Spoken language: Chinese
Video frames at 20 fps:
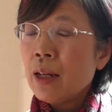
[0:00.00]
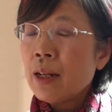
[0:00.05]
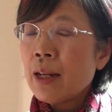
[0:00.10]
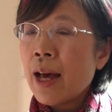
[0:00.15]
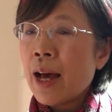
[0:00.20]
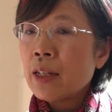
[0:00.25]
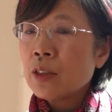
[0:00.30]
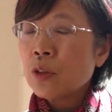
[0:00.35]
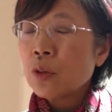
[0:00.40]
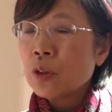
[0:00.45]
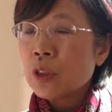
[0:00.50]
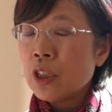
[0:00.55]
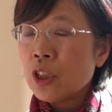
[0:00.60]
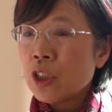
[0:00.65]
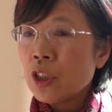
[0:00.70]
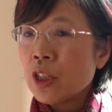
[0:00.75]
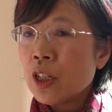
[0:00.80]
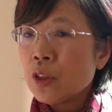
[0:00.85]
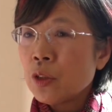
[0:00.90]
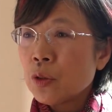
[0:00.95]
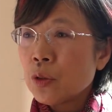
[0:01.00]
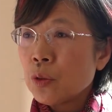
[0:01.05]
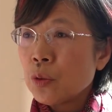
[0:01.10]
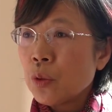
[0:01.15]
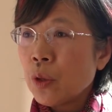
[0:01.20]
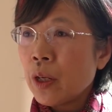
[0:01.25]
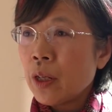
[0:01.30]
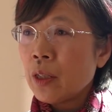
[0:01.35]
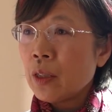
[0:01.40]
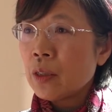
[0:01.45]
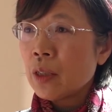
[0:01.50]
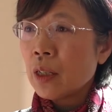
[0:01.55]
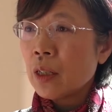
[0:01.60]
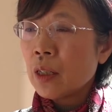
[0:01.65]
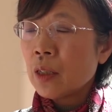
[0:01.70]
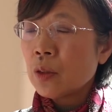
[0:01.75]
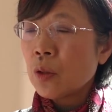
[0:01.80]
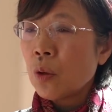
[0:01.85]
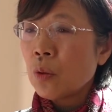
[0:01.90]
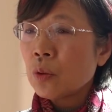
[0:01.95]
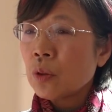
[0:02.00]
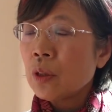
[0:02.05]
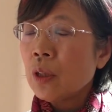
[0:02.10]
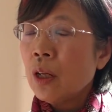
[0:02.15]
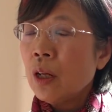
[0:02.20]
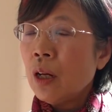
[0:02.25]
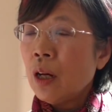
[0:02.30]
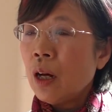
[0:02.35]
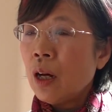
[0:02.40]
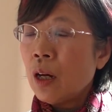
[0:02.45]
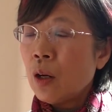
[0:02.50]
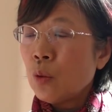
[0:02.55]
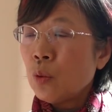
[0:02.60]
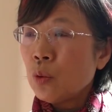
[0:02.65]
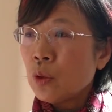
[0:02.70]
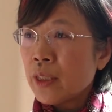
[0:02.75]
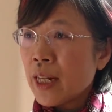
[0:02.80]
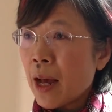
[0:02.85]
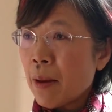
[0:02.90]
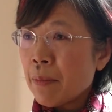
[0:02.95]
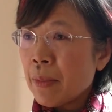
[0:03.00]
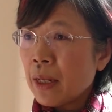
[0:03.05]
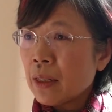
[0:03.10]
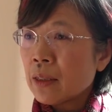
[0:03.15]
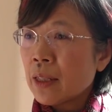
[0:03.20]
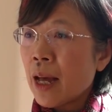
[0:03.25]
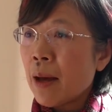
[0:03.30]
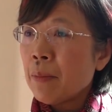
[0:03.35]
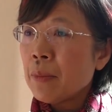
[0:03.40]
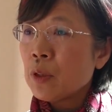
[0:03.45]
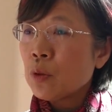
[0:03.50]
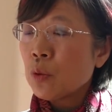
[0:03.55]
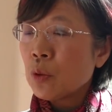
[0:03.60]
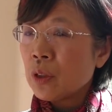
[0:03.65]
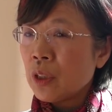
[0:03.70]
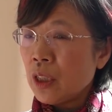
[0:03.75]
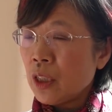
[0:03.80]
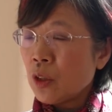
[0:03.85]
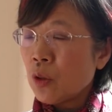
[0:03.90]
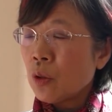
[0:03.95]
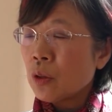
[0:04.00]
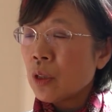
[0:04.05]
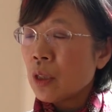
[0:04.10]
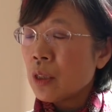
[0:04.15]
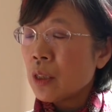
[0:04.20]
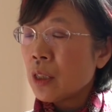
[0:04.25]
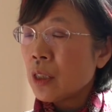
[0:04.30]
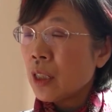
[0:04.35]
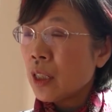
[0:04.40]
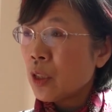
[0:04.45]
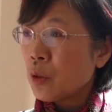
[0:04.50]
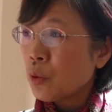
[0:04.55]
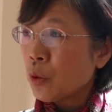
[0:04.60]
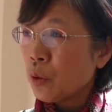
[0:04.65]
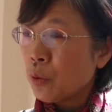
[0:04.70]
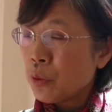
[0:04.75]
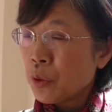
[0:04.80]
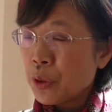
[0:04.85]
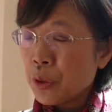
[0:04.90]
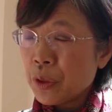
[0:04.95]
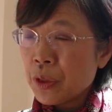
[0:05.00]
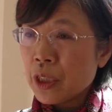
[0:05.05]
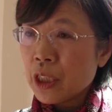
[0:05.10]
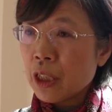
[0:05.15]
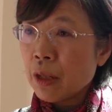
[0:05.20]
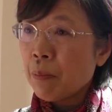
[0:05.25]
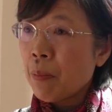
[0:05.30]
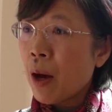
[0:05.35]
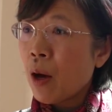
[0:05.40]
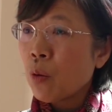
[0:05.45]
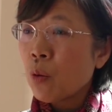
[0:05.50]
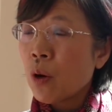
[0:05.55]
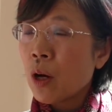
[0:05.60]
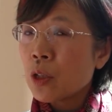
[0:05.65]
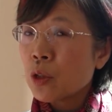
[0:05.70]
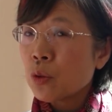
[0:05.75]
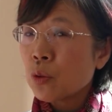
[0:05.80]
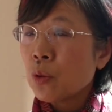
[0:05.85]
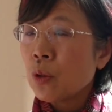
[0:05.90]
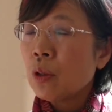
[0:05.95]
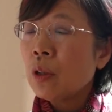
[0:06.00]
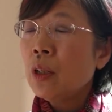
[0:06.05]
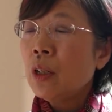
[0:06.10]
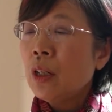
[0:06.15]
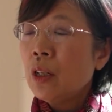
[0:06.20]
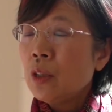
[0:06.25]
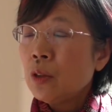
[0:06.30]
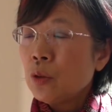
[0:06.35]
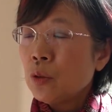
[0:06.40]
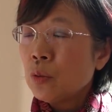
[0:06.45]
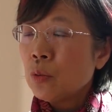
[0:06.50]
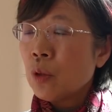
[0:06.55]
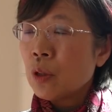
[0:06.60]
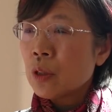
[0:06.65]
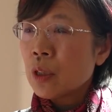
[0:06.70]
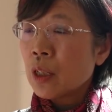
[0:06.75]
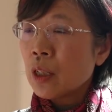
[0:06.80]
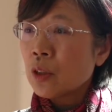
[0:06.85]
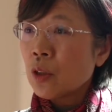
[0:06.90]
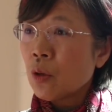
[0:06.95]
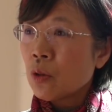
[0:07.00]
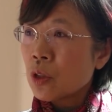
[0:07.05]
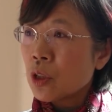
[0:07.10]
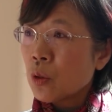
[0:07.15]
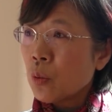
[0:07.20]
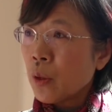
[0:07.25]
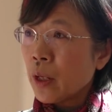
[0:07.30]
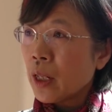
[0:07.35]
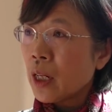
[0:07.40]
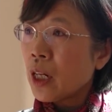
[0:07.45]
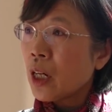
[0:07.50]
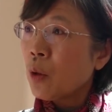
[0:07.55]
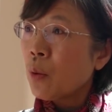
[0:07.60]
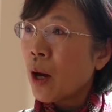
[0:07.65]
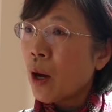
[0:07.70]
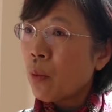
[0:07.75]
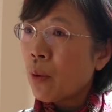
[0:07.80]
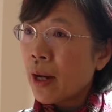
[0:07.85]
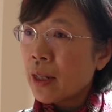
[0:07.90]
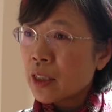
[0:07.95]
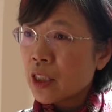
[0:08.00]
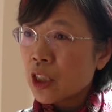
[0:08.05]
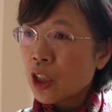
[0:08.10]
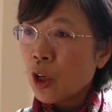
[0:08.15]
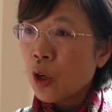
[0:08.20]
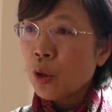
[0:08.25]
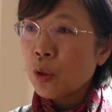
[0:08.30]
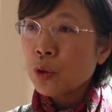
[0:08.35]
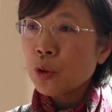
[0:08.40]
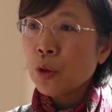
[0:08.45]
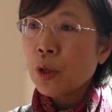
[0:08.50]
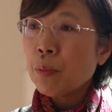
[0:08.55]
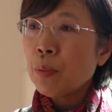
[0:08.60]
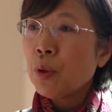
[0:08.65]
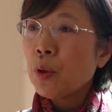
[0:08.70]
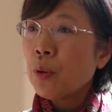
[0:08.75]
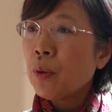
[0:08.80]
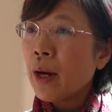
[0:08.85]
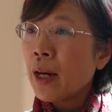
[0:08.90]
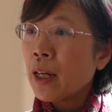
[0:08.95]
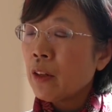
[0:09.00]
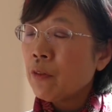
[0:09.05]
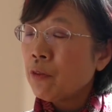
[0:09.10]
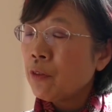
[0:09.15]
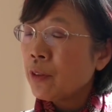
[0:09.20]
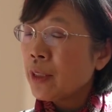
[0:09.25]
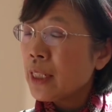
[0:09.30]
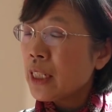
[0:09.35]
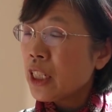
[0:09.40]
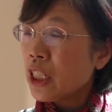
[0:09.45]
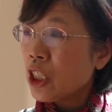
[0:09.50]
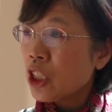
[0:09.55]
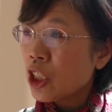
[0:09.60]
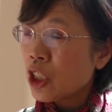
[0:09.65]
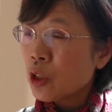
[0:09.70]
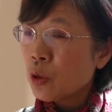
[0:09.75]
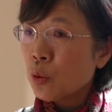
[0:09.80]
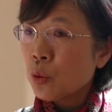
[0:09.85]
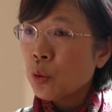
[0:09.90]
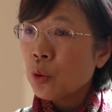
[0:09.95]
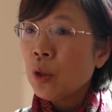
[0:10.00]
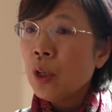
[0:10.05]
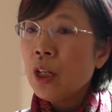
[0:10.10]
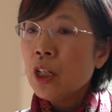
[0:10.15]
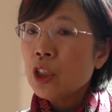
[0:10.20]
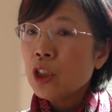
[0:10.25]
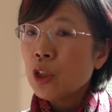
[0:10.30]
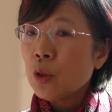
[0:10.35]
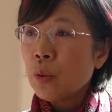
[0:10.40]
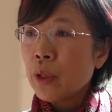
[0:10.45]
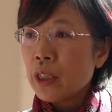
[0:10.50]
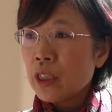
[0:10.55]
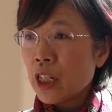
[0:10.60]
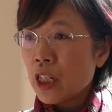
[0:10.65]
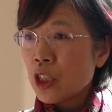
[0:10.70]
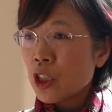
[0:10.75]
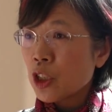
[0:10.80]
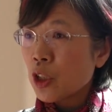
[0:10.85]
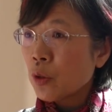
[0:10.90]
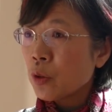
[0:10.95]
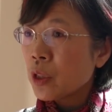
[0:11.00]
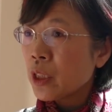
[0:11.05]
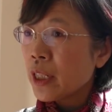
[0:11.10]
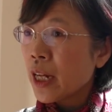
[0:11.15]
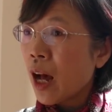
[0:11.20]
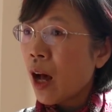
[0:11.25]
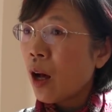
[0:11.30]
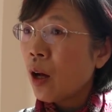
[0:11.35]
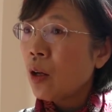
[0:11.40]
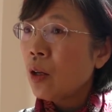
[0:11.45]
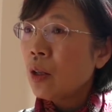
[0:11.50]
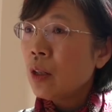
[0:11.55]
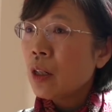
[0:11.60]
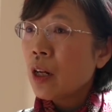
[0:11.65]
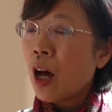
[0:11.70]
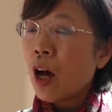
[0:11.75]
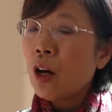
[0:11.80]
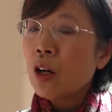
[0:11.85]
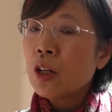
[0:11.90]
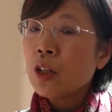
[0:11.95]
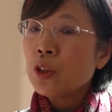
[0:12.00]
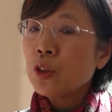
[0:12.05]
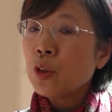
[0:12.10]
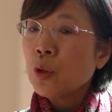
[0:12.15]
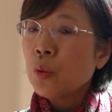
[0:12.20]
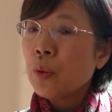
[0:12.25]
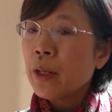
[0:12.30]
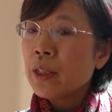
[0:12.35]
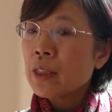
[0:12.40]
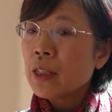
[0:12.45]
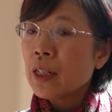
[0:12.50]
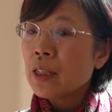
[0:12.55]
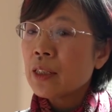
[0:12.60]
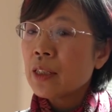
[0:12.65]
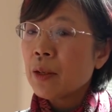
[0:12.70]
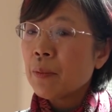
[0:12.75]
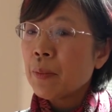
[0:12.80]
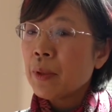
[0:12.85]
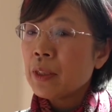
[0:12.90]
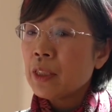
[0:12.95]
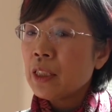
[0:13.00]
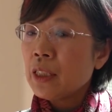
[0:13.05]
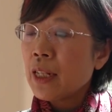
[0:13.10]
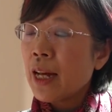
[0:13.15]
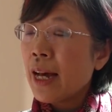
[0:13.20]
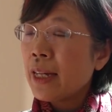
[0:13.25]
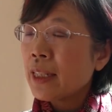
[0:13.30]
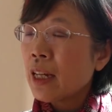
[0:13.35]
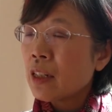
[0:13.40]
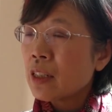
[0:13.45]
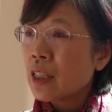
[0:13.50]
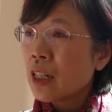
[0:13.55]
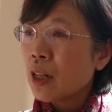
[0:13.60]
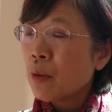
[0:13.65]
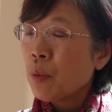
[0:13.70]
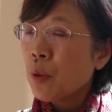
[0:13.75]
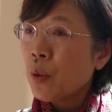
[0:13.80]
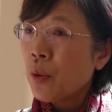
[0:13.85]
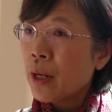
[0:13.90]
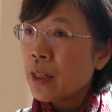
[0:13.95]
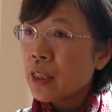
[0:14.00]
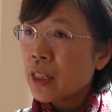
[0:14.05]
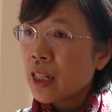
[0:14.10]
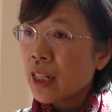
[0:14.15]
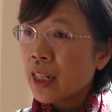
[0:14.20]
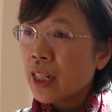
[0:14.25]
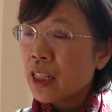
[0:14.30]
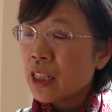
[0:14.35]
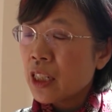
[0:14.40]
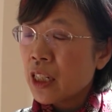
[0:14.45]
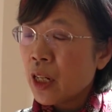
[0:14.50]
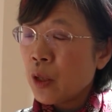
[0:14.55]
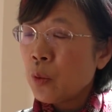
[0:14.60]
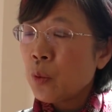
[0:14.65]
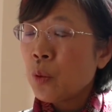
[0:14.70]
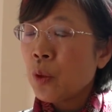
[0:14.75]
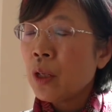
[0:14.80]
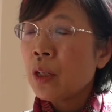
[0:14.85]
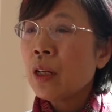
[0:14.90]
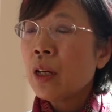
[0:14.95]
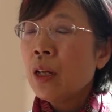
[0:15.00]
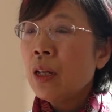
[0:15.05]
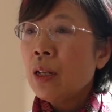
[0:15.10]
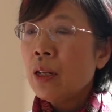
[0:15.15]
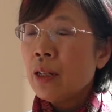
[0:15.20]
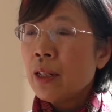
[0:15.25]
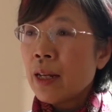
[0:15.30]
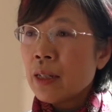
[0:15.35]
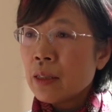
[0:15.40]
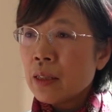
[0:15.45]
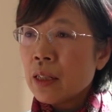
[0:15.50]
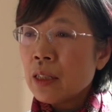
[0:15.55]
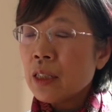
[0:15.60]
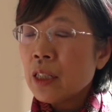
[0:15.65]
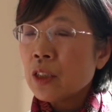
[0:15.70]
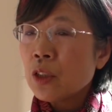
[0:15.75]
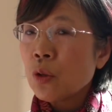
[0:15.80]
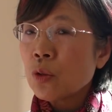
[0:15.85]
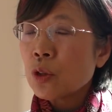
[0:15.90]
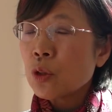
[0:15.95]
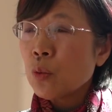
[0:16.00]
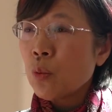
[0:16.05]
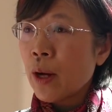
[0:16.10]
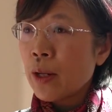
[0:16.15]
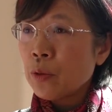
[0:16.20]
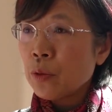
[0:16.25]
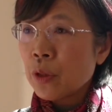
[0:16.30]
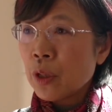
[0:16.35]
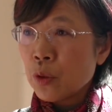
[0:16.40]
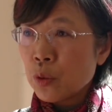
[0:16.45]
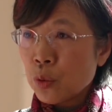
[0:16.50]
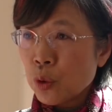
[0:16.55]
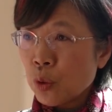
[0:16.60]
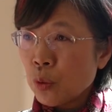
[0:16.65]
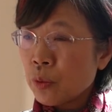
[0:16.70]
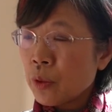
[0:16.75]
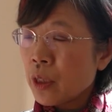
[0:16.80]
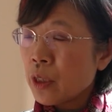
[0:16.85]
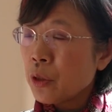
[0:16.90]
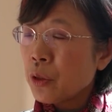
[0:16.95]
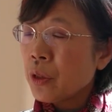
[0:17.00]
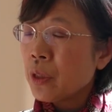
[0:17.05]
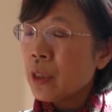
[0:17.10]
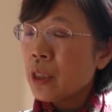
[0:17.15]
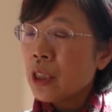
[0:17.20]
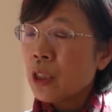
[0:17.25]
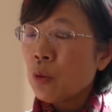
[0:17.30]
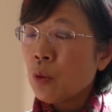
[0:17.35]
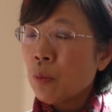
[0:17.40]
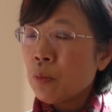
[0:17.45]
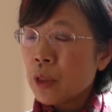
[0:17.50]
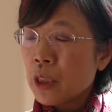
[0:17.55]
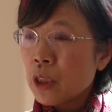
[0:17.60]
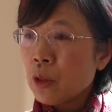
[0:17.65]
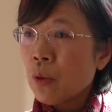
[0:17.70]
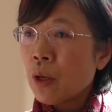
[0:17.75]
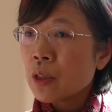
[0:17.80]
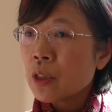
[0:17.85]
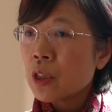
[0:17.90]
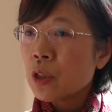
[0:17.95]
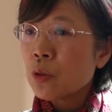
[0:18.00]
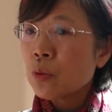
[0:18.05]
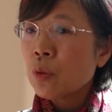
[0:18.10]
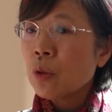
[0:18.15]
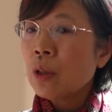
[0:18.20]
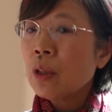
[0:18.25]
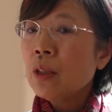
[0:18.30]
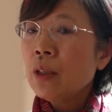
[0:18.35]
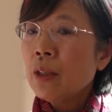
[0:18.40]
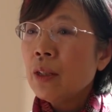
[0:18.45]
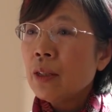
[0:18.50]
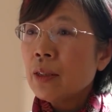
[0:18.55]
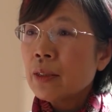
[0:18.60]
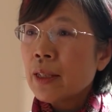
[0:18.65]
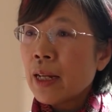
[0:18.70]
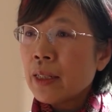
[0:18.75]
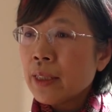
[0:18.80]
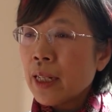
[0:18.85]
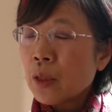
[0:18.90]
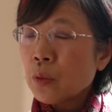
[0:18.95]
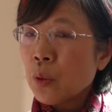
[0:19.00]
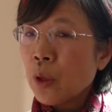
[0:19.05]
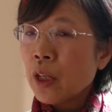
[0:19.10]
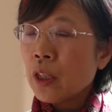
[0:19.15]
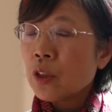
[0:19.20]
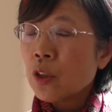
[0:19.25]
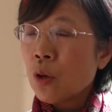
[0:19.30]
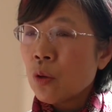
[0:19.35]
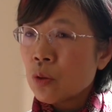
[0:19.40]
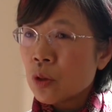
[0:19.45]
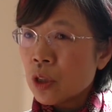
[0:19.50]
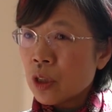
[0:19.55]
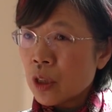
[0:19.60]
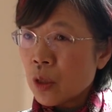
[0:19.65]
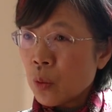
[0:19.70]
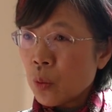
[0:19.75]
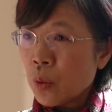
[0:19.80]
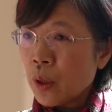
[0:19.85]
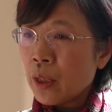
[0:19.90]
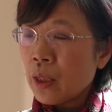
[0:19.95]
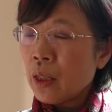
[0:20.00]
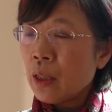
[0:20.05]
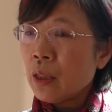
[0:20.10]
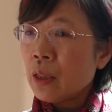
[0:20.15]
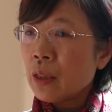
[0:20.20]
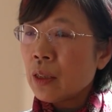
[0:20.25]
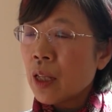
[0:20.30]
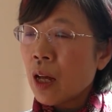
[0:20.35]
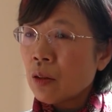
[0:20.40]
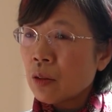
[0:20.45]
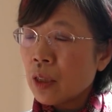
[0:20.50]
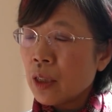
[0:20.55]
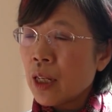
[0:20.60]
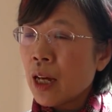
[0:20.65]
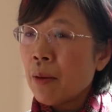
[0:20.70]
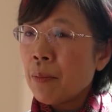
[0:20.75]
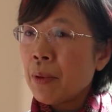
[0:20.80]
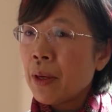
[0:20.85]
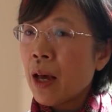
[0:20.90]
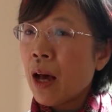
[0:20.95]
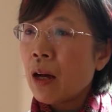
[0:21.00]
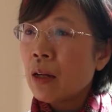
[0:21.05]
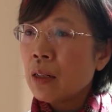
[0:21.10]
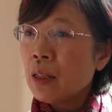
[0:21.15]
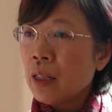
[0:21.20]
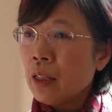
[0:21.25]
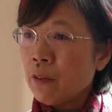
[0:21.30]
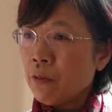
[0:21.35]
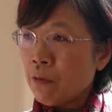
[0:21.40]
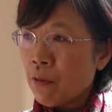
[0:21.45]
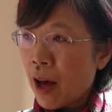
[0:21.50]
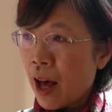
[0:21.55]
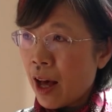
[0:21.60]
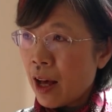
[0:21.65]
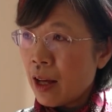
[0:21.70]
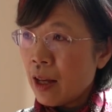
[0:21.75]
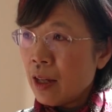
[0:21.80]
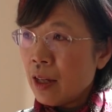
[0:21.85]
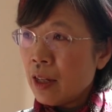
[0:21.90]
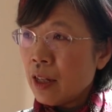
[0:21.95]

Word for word: 那从其实呢，就是对于这个同啊互加盟他们所提供的这些的错误讯息，包括说如果这个同志婚姻合法化之后，就会破坏一夫一妻制度，就会人受交，然后呢就会这。个怎么侵害到整个破坏整个一个人伦，那这些都是完全错误的讯息。我们希望是说，大家对同志的婚姻到底要不要立法？